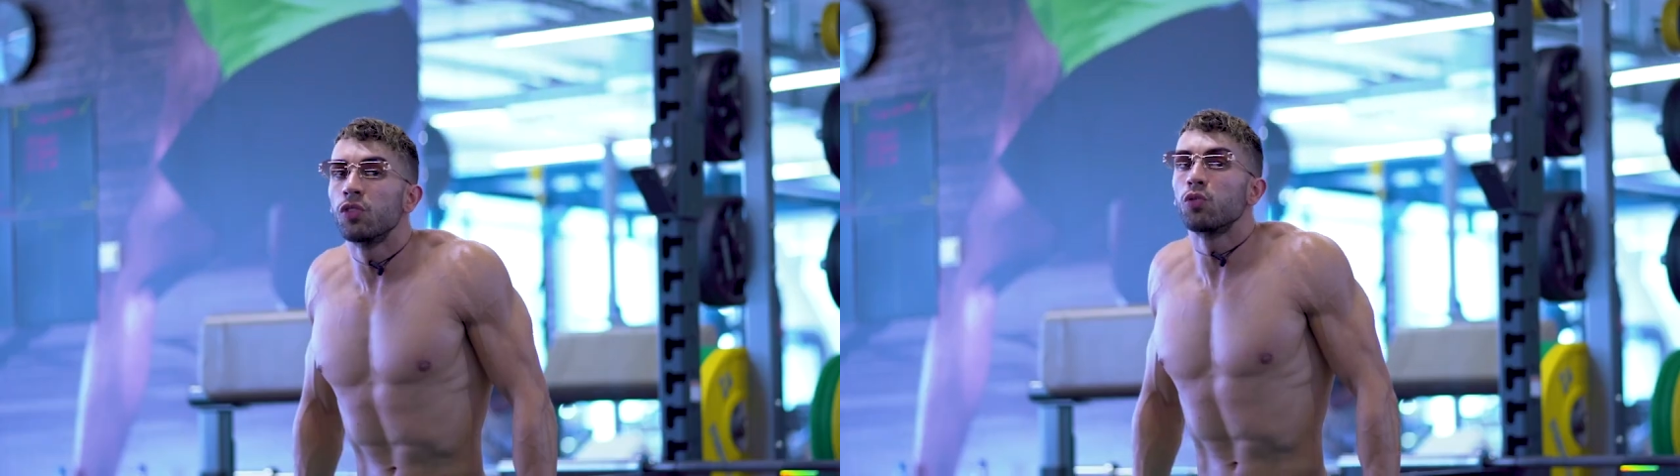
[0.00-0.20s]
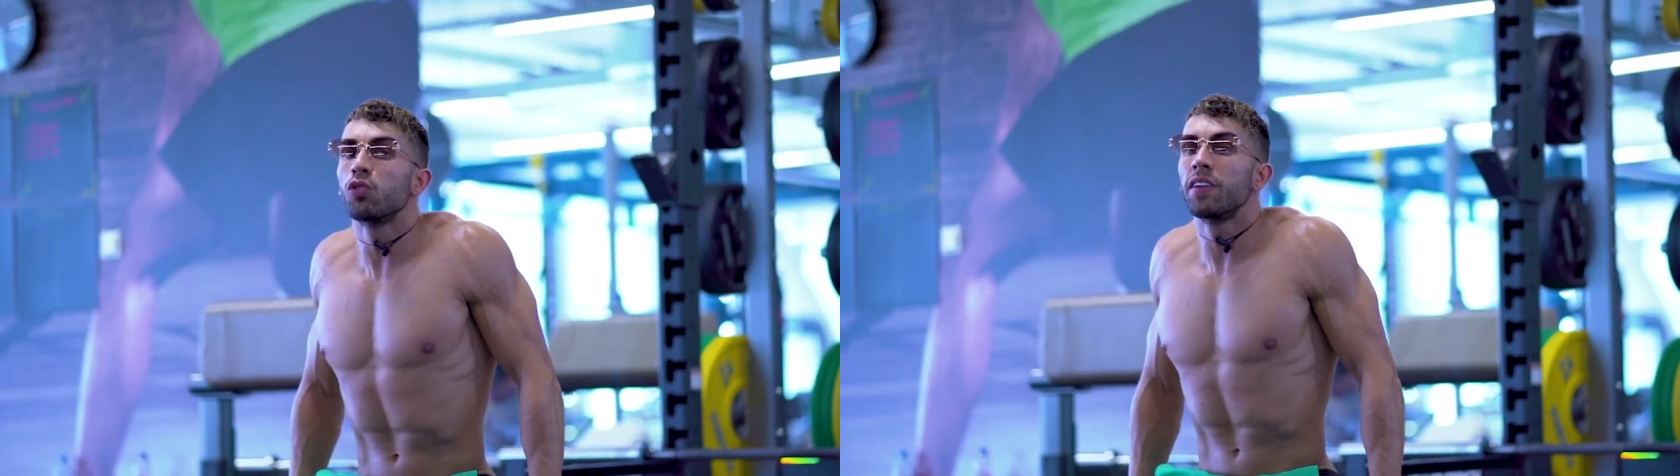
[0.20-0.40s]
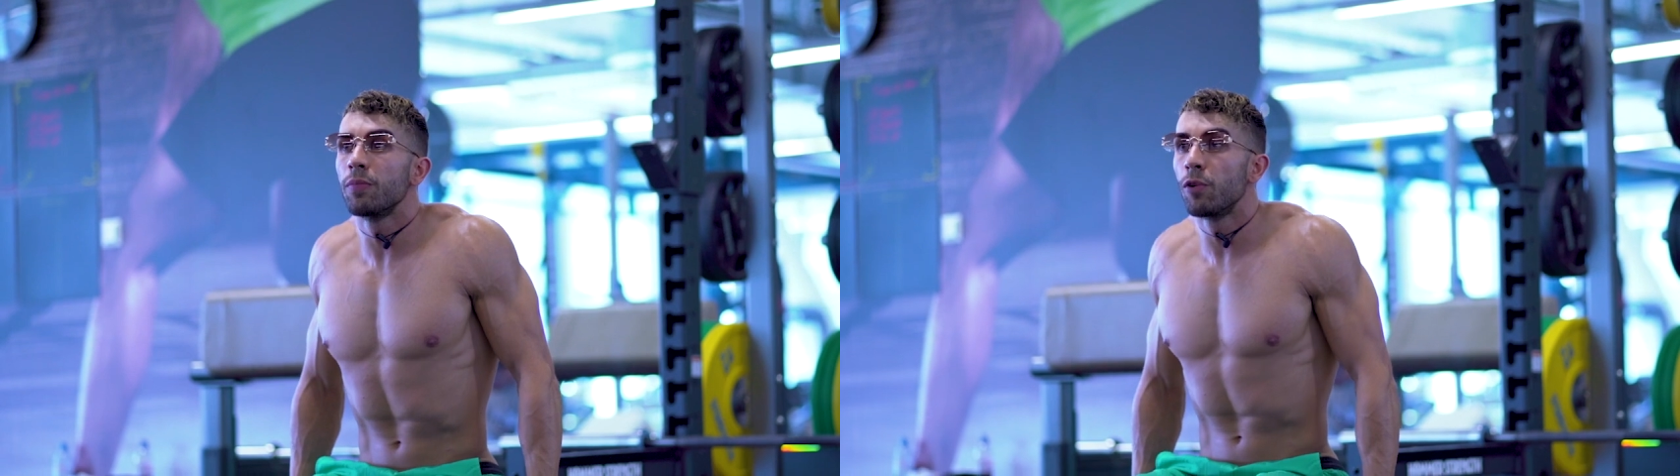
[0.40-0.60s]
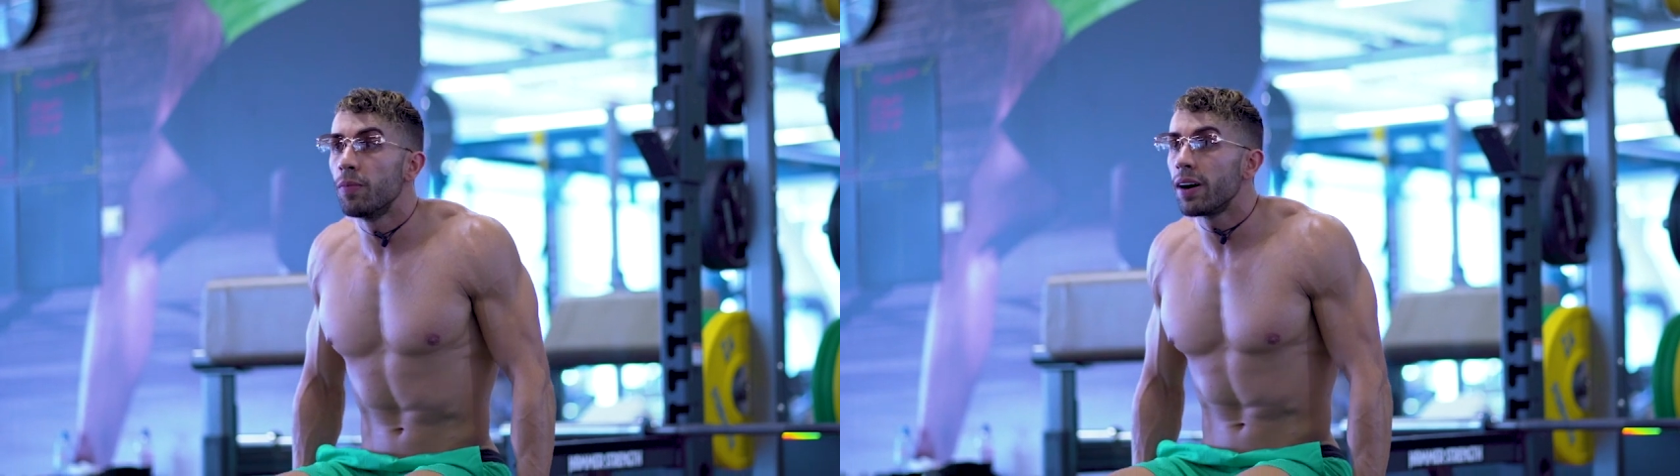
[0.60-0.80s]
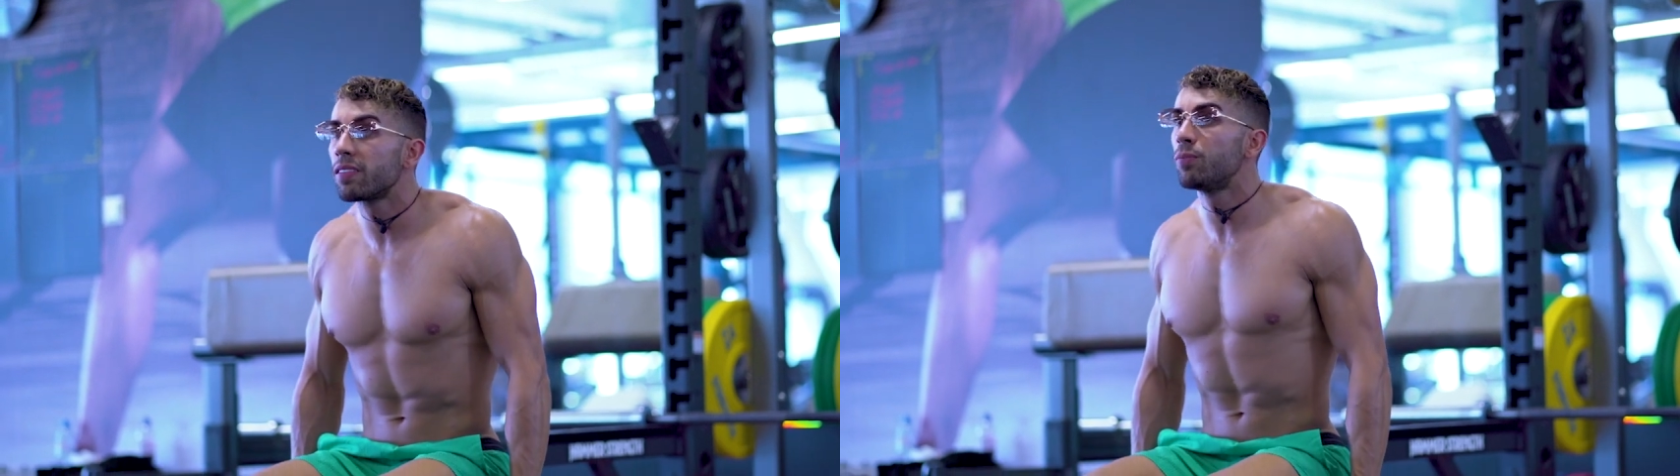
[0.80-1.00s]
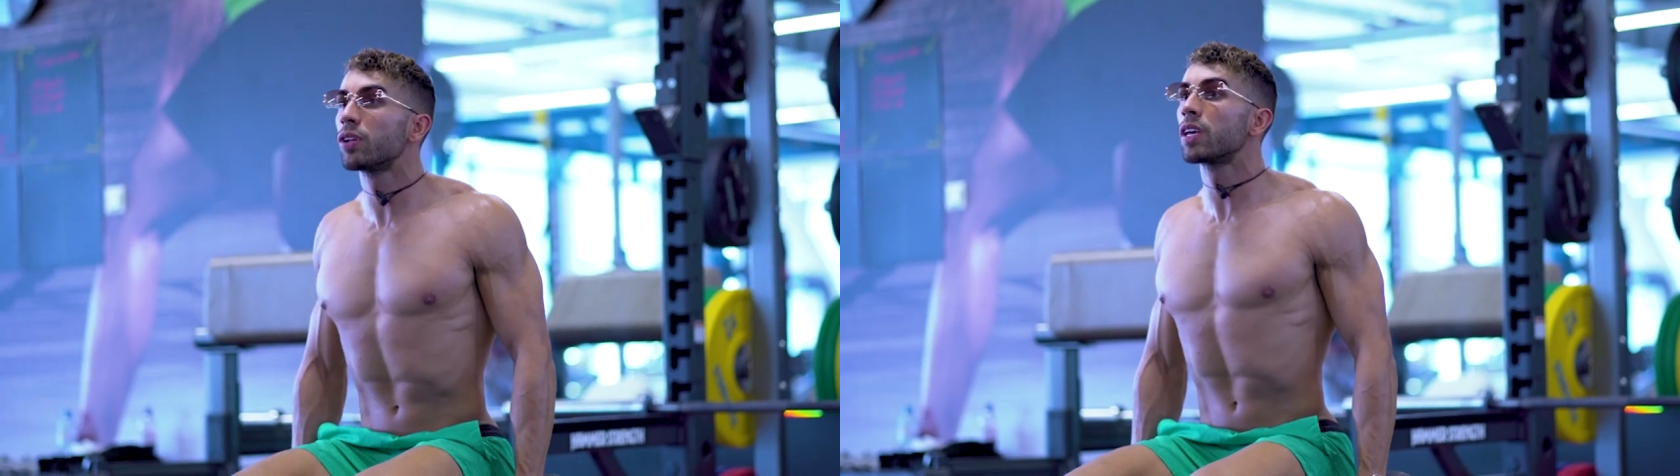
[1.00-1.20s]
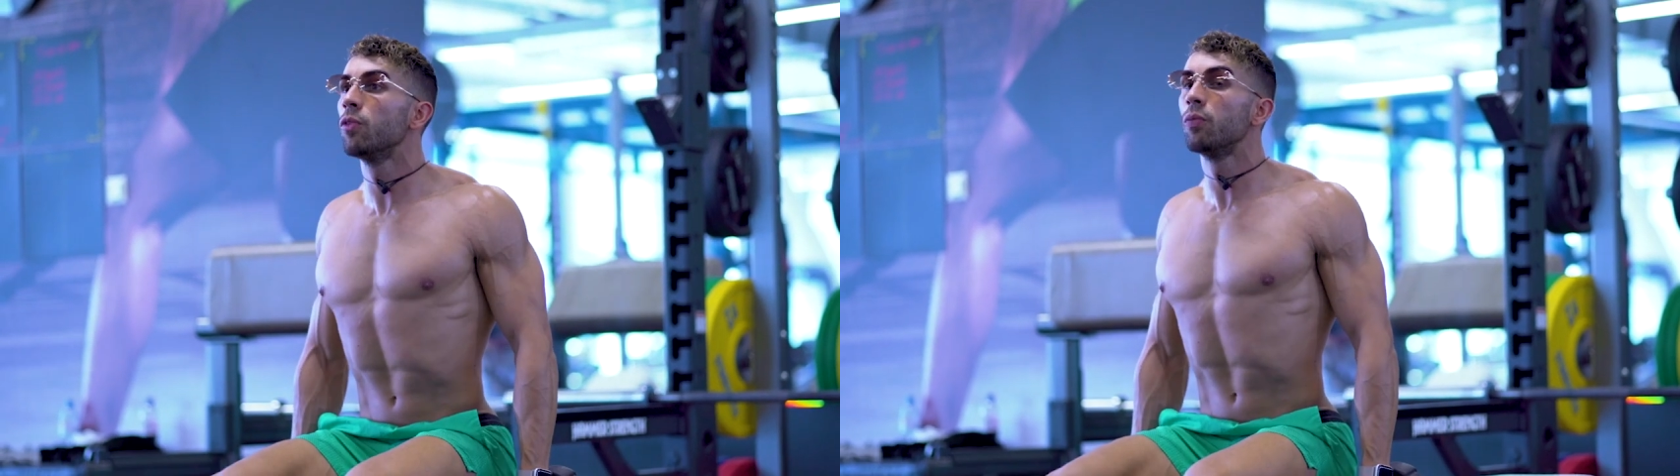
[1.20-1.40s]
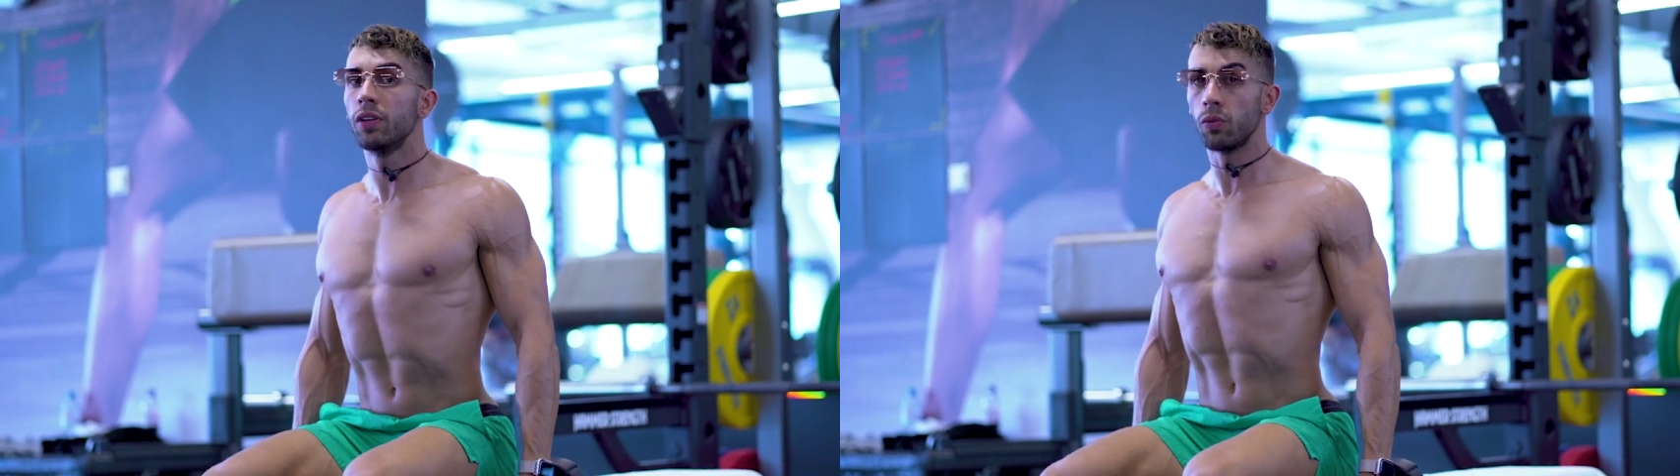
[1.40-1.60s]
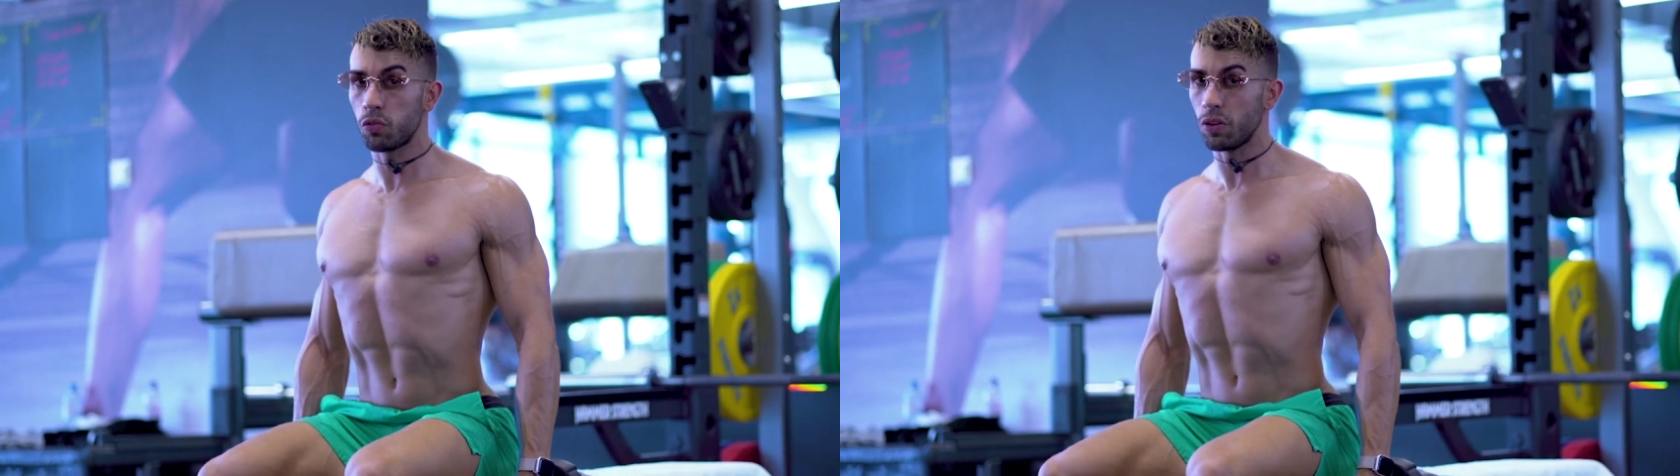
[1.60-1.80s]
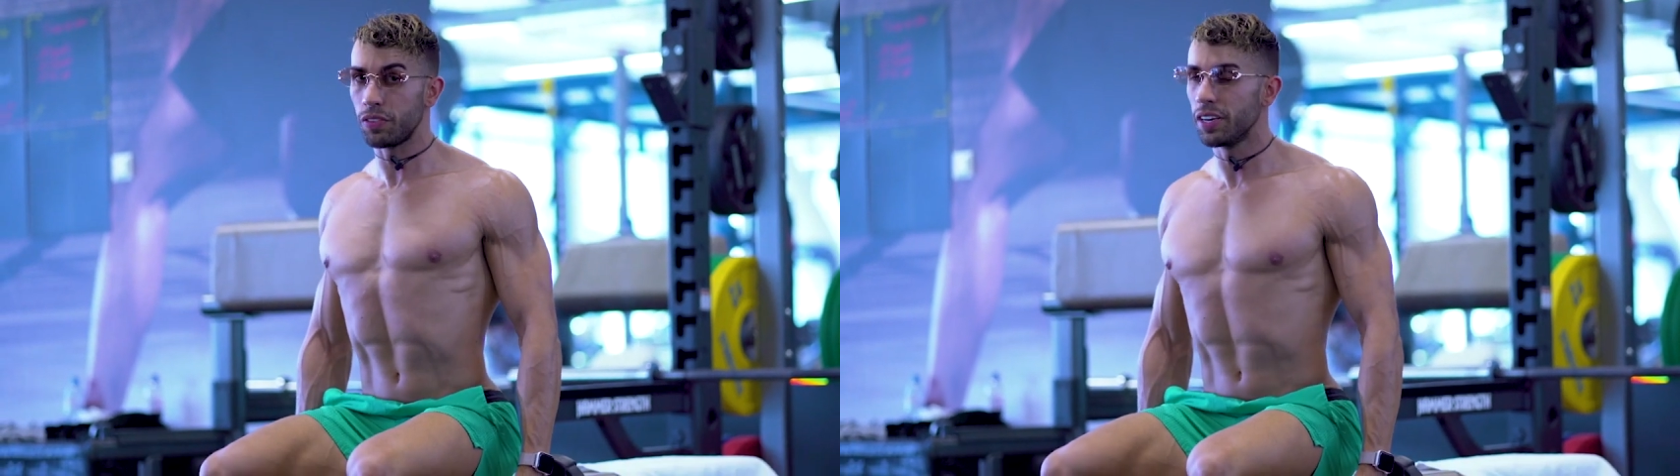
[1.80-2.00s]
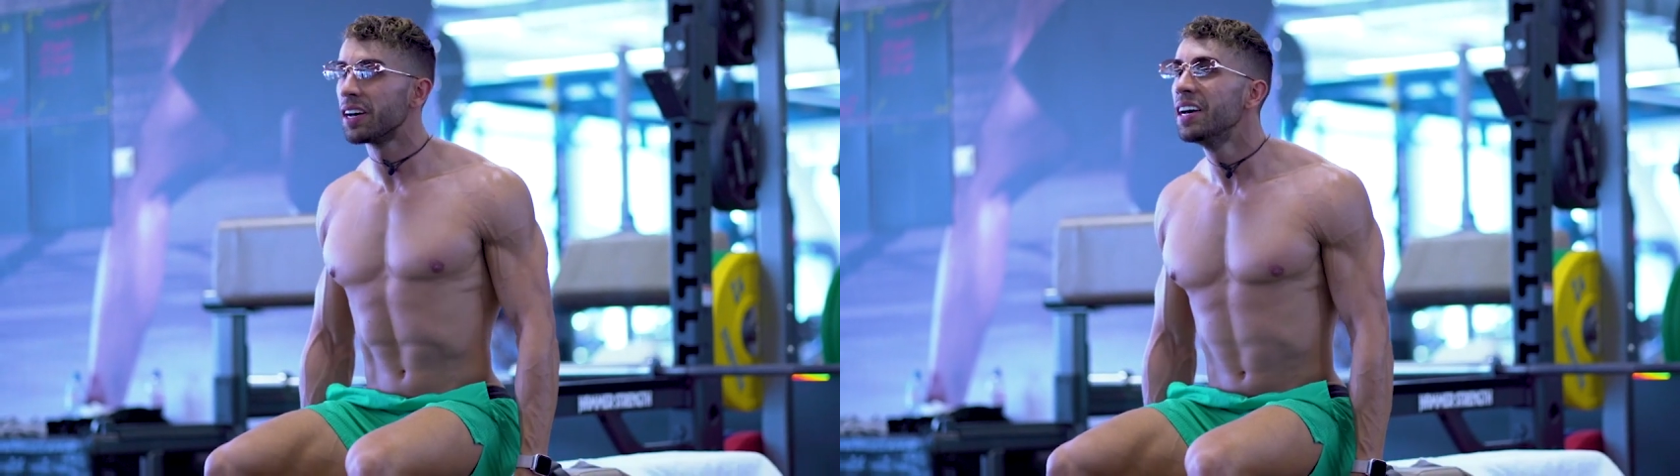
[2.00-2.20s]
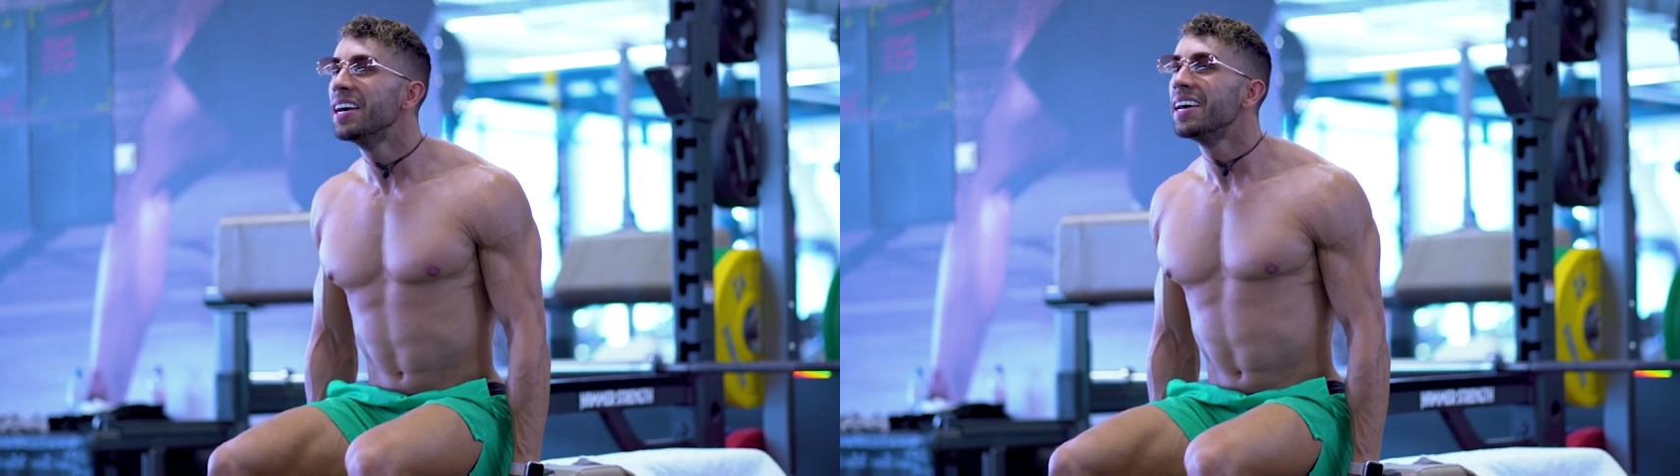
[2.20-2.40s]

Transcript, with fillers: toujours les épaules basses, poitrine bombée, donc sois fier.